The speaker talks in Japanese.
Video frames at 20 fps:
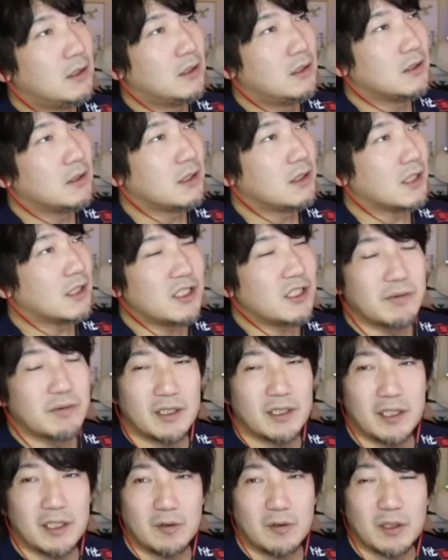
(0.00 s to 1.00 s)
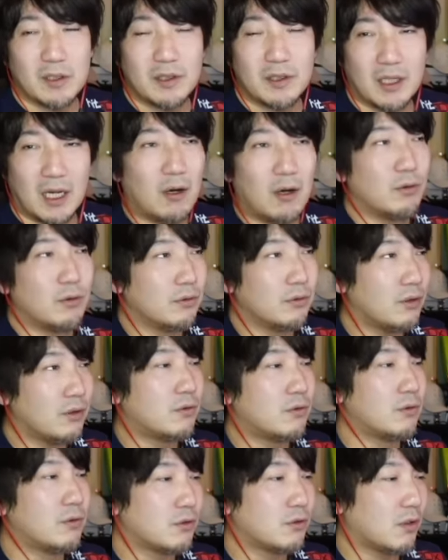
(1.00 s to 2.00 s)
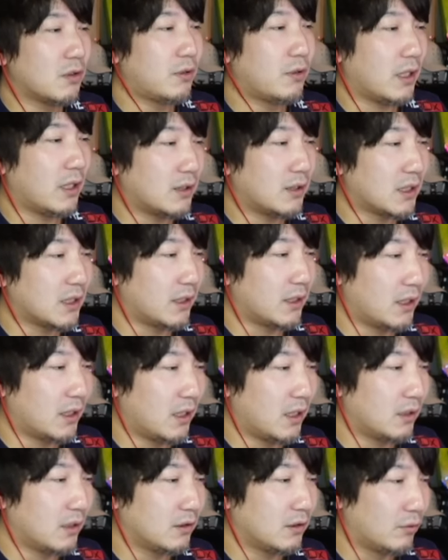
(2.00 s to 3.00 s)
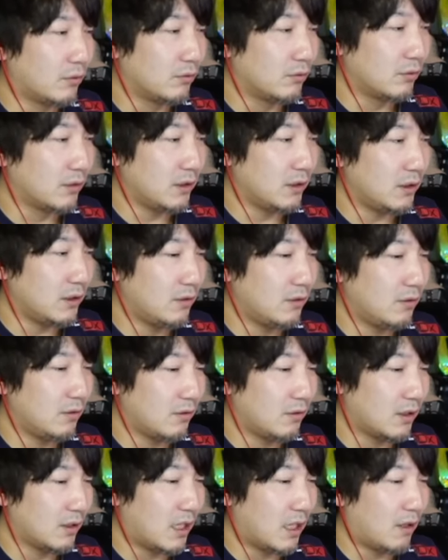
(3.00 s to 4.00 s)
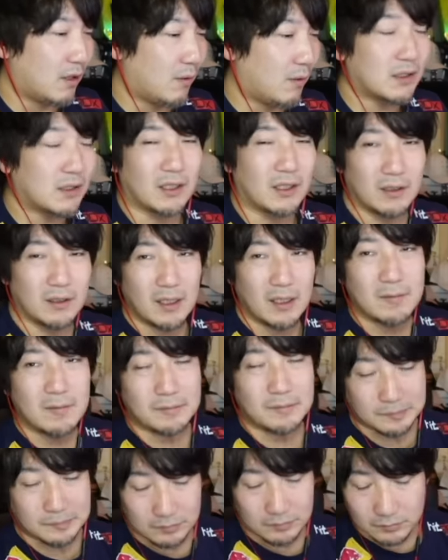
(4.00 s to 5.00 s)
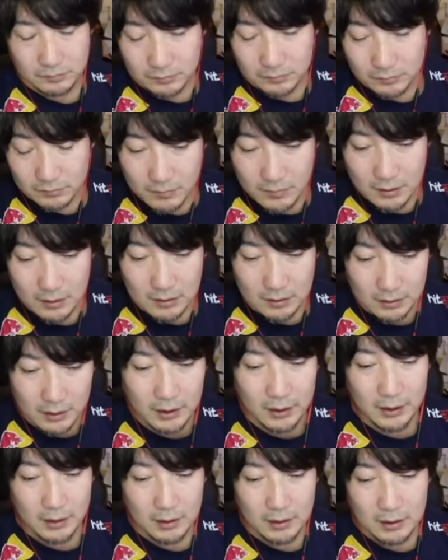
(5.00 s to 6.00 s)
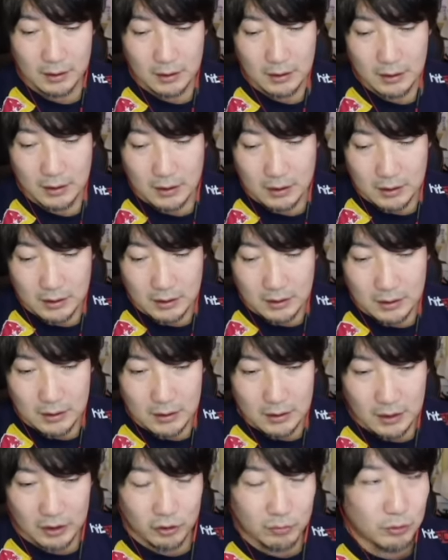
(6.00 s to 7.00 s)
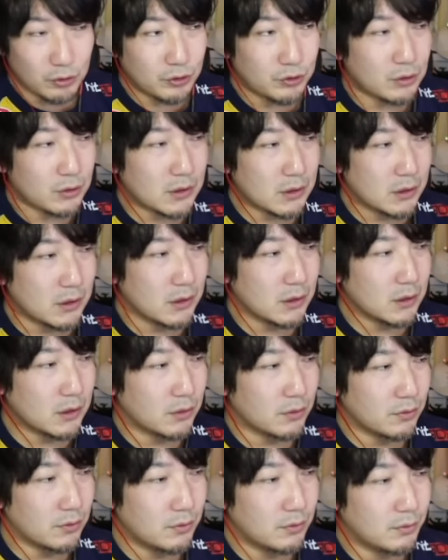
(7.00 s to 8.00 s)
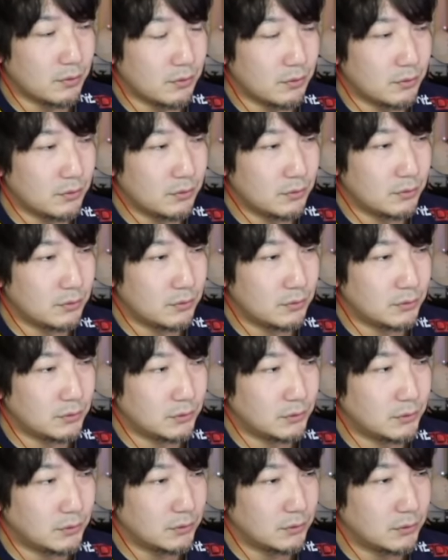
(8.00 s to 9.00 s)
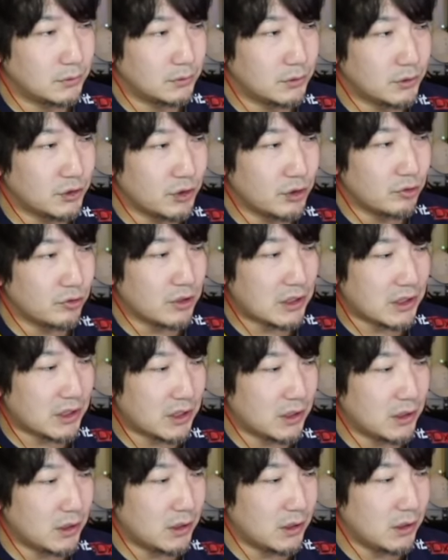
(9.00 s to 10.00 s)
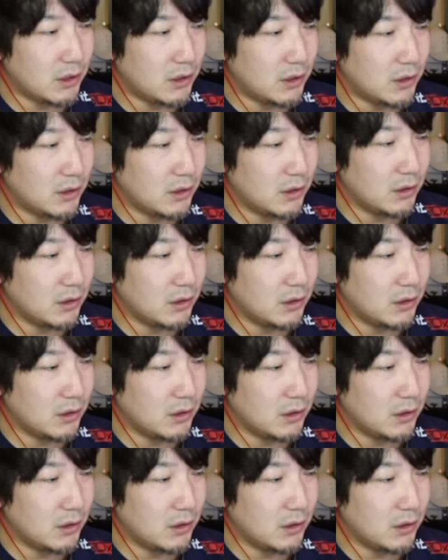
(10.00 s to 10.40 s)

実際自分ができるようになって、あ、本当に校長はこれやってたんだなってことに、が分かったんだよね。で、あともう一つ、その、中足